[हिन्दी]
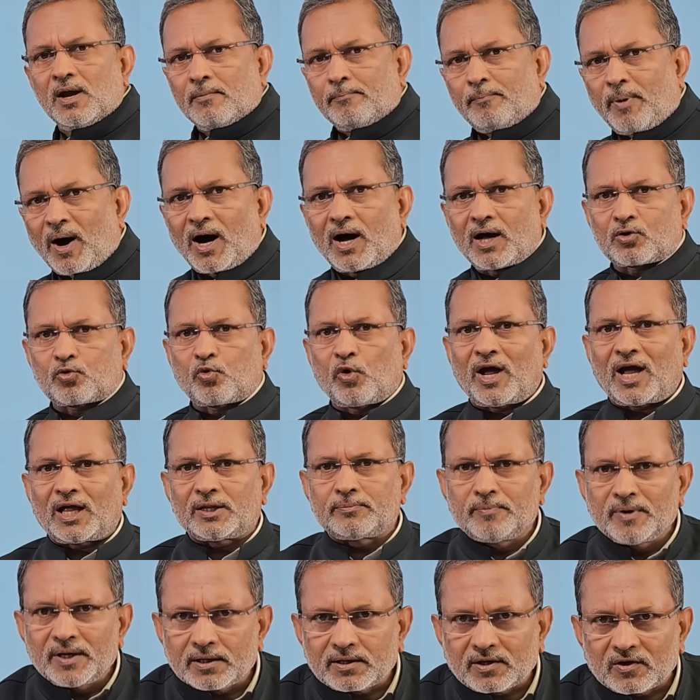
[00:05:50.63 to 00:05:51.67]
बाहर कोई
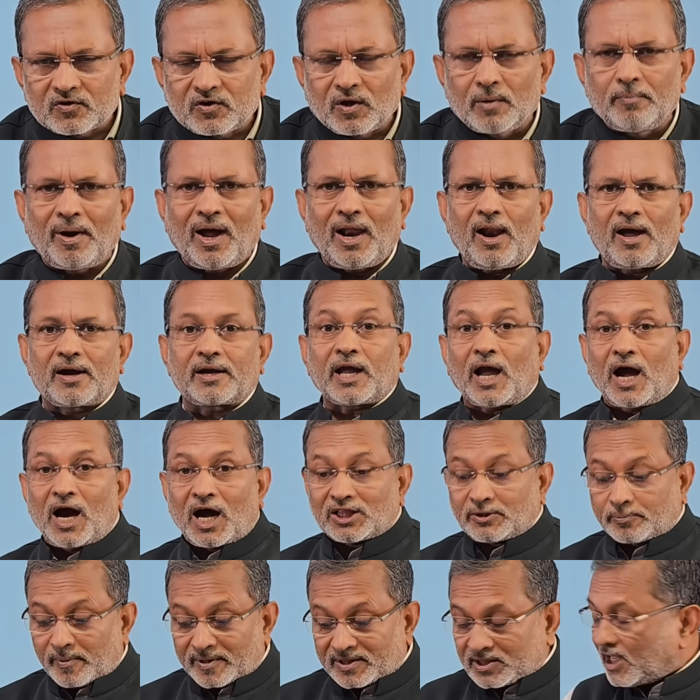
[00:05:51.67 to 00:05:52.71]
आदमी किसी महिला के
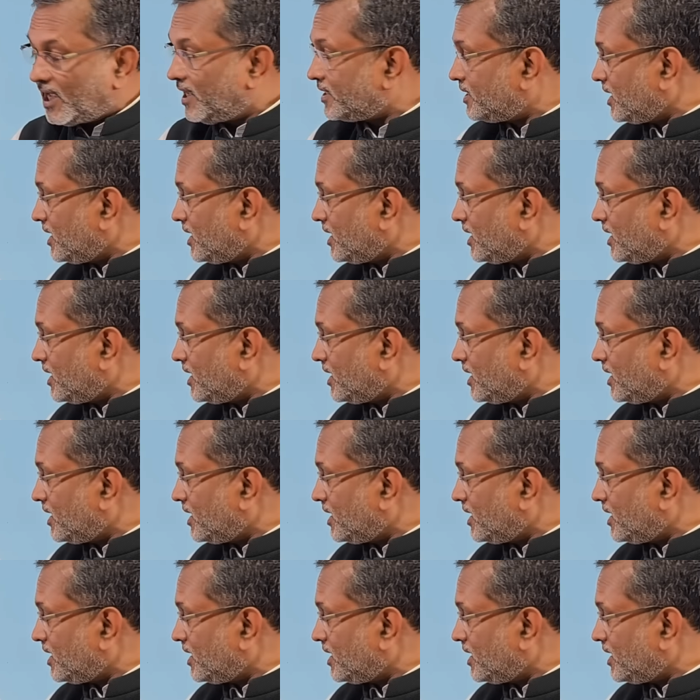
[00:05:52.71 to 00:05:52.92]
हाथ में दे